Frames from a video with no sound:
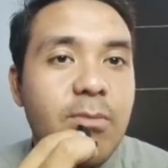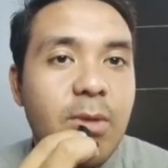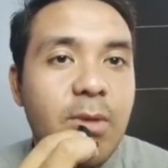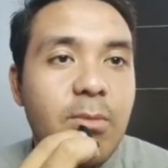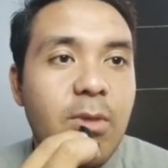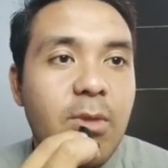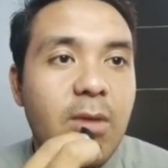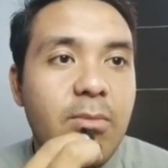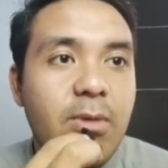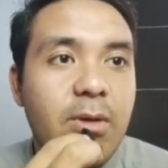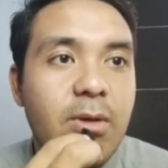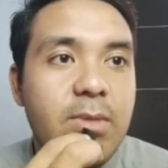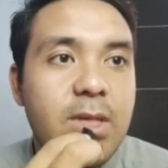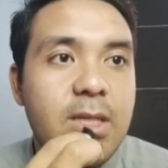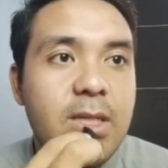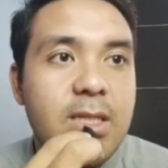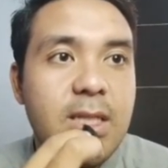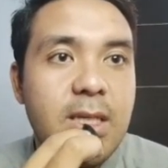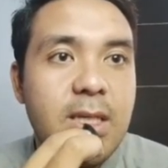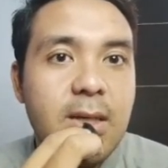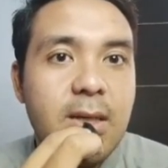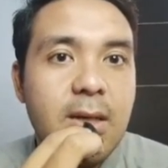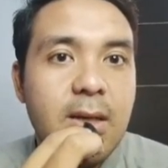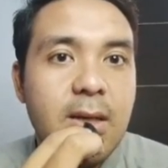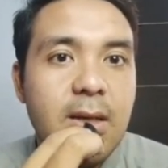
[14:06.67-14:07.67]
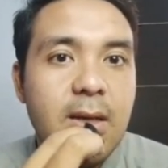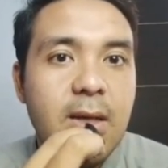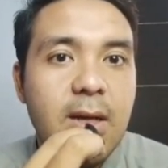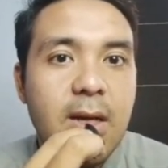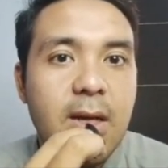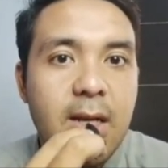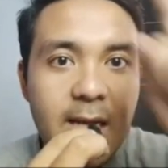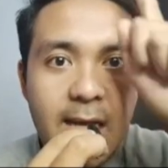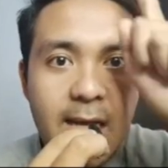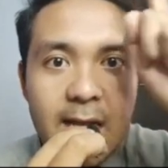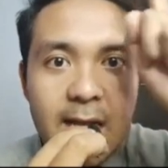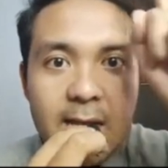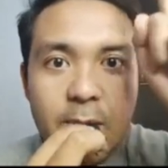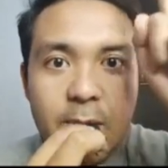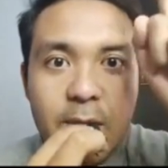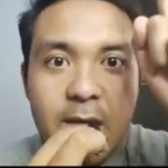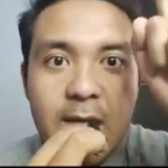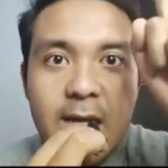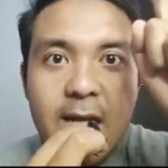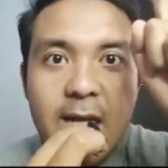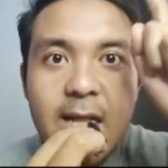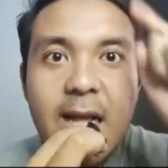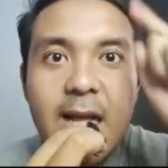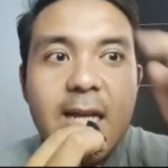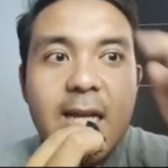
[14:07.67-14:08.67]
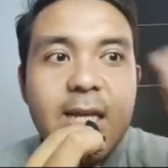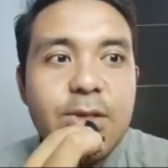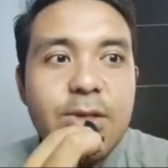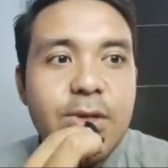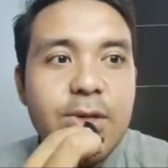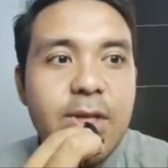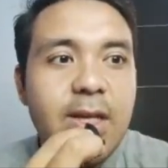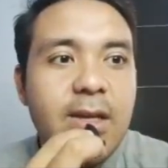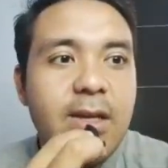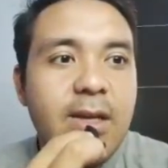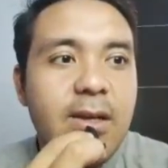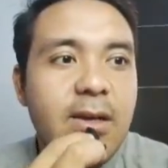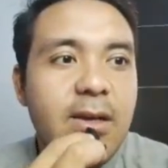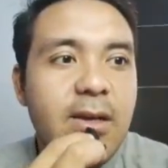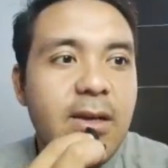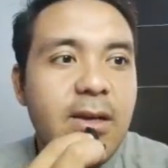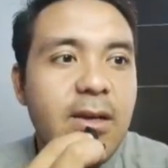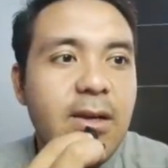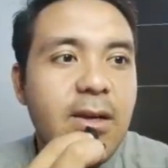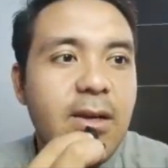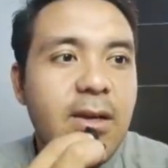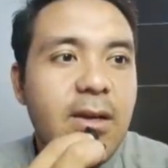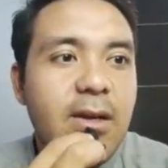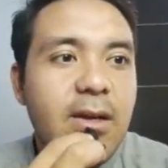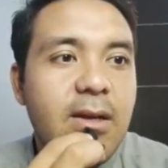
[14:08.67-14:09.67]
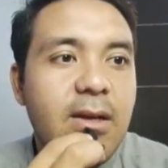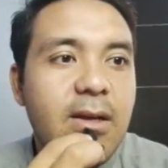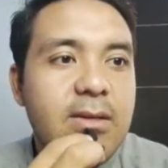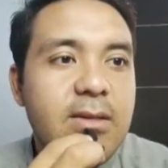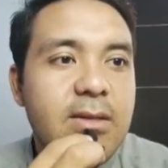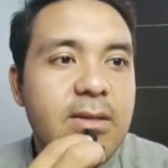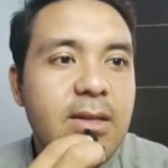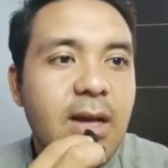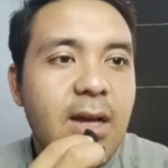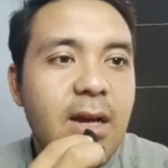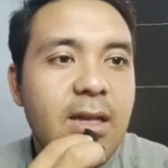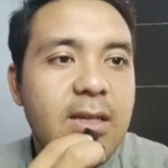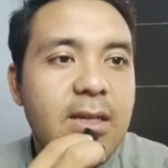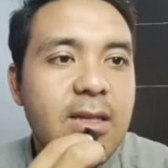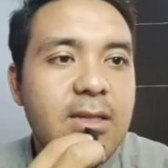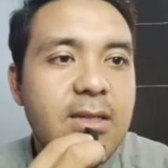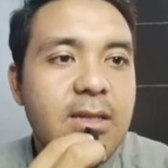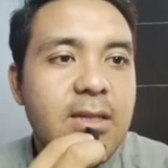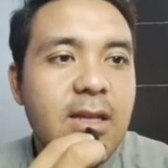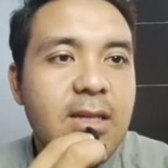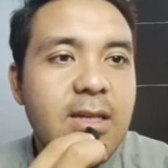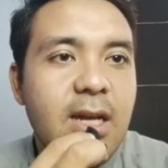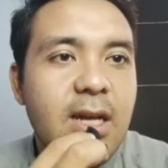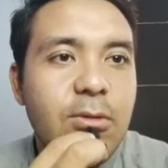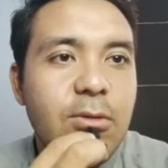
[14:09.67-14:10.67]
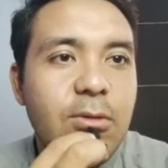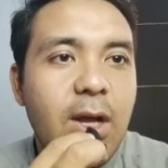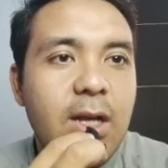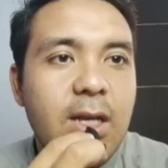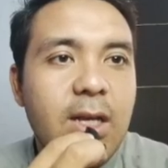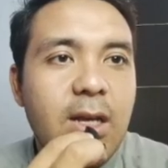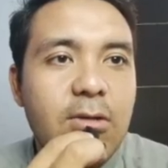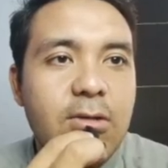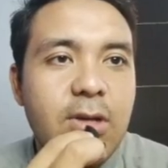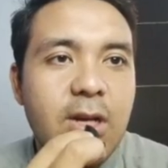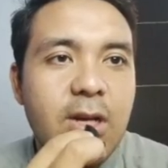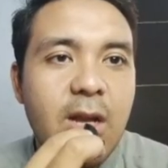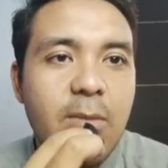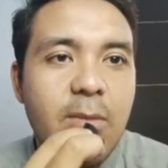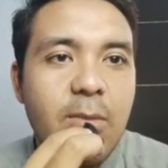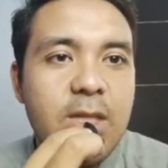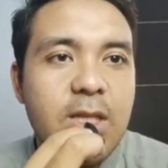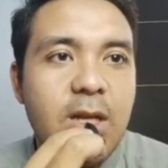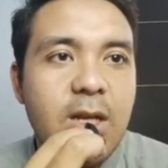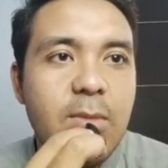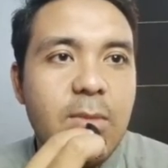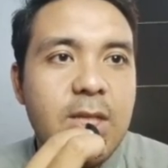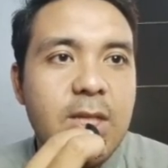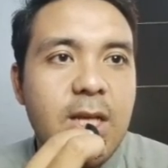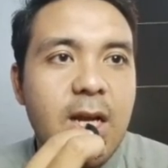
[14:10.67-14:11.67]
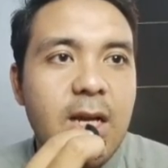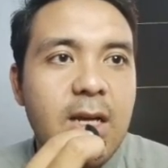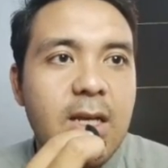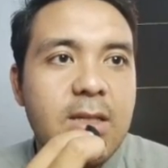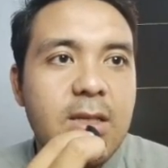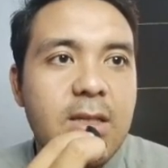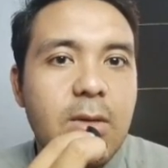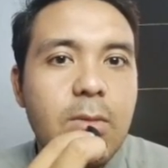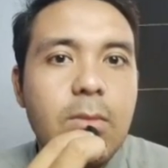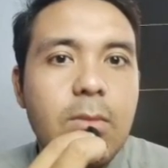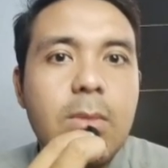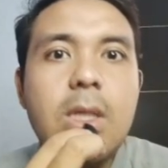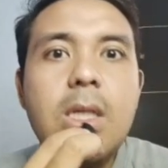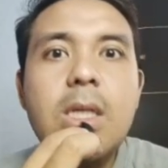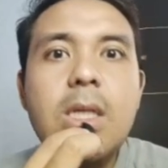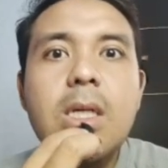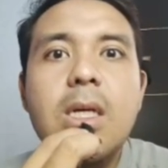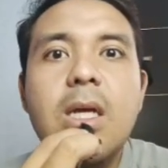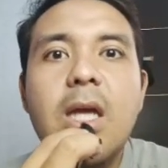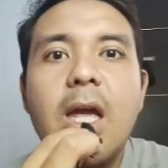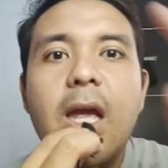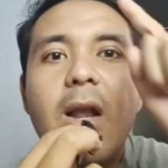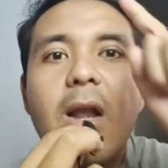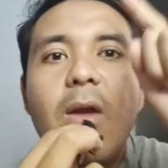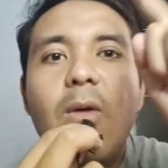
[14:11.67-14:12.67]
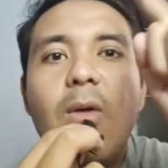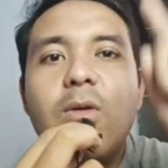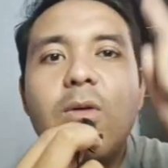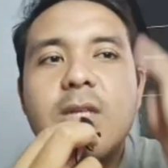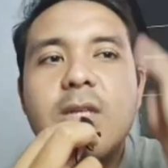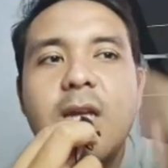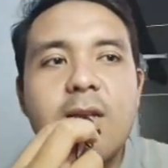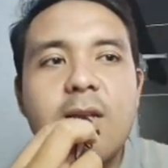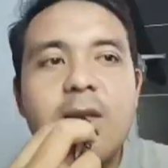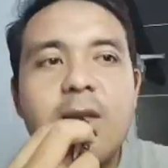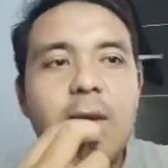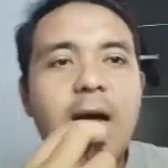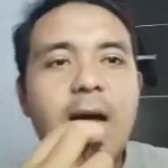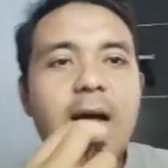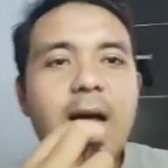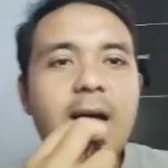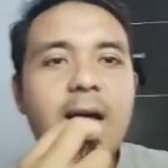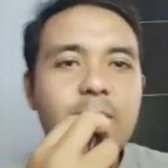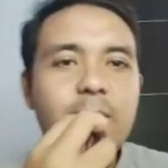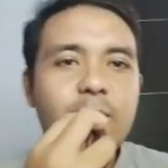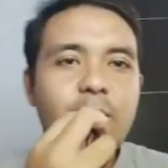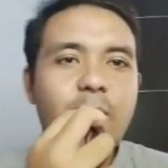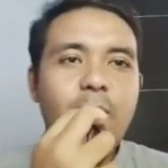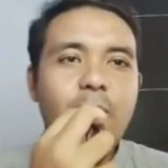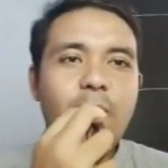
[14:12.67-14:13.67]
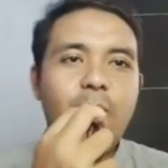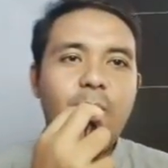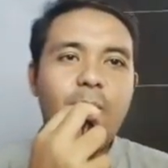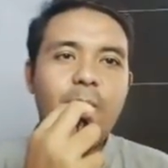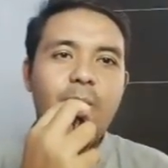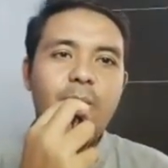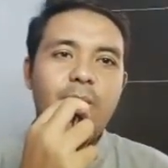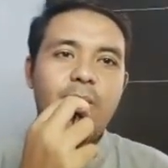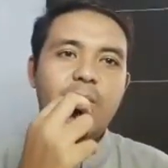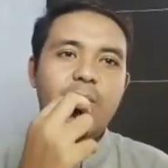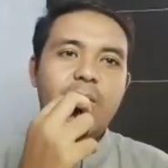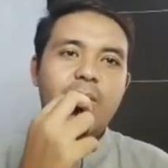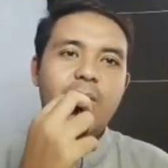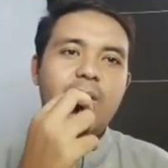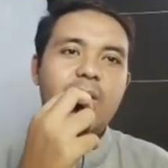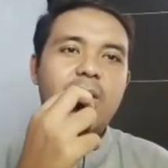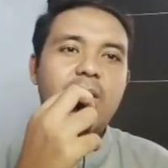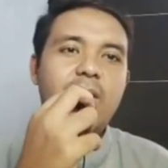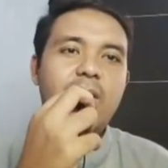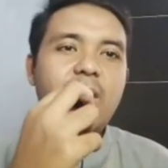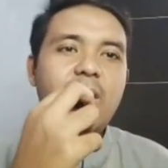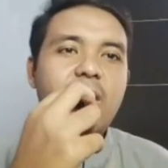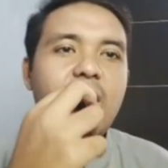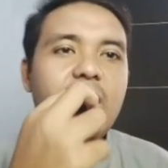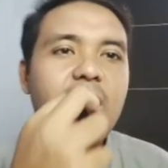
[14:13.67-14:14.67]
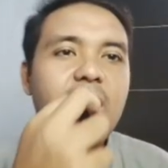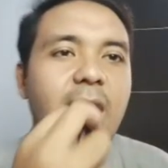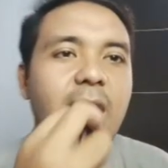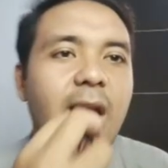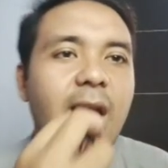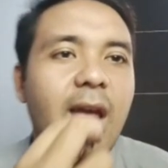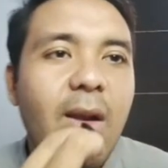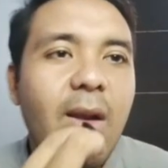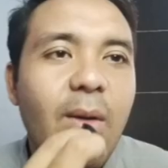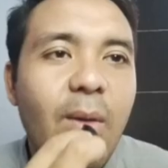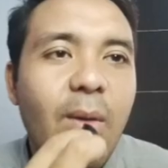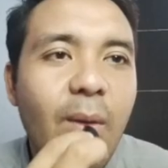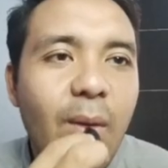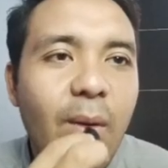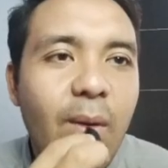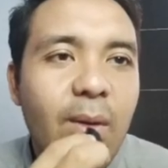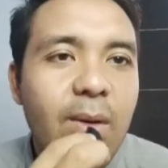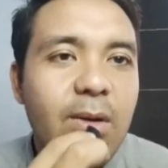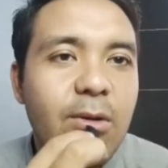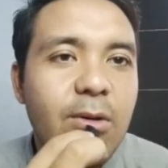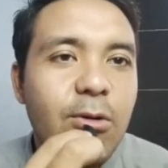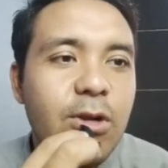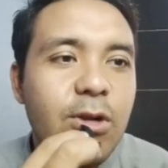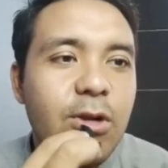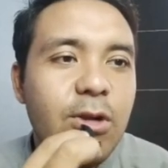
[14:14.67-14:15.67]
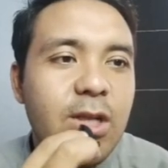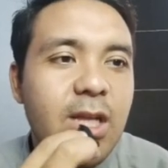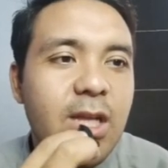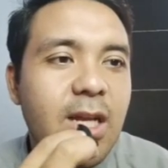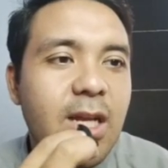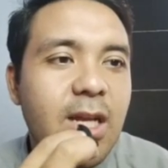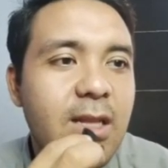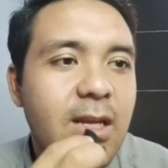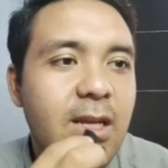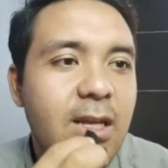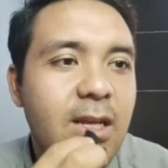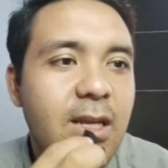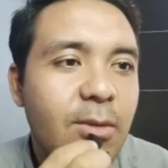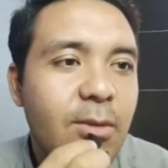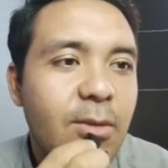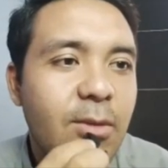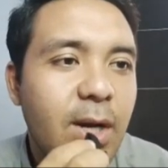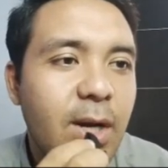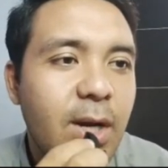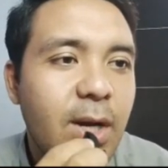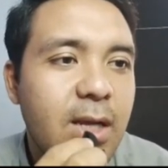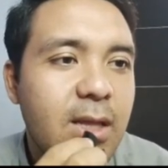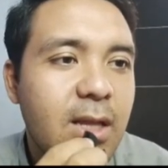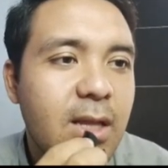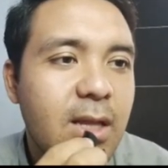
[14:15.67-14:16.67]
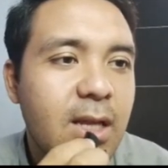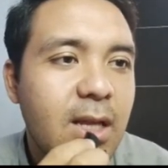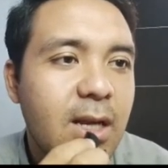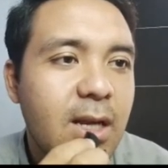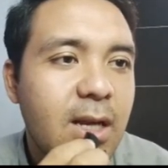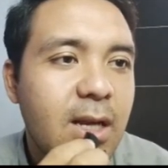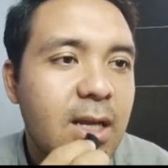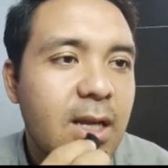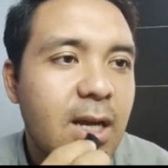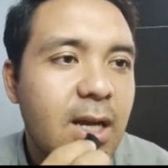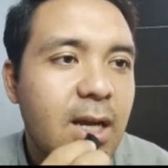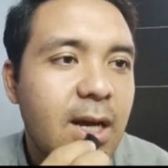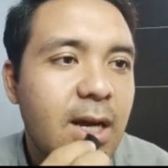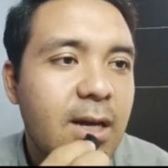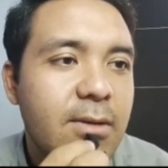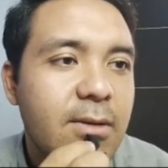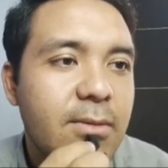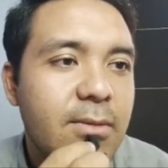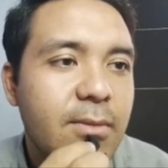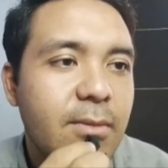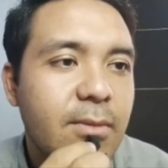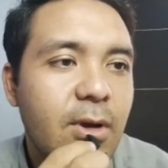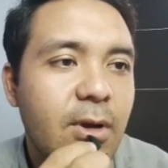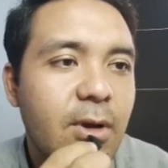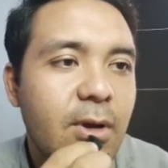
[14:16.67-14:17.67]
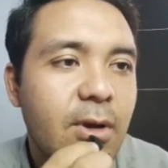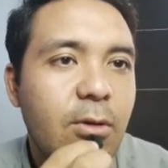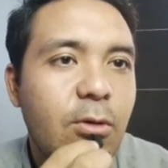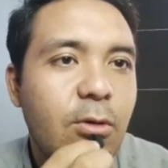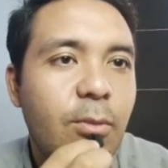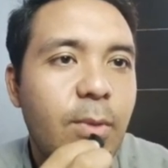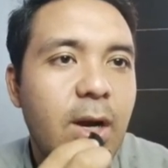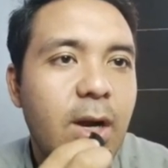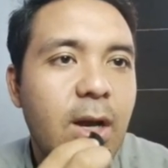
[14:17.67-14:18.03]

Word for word: sampai berapa biji. Lihat, meningkat lagi, cuy. Sekarang kita skill satu lagi harusnya damage-nya lebih sakit sih. Beh, gelo sakit banget, bro. Gelo ya, Ultinya nanti kita pakai di terakhir kali ya Oke gue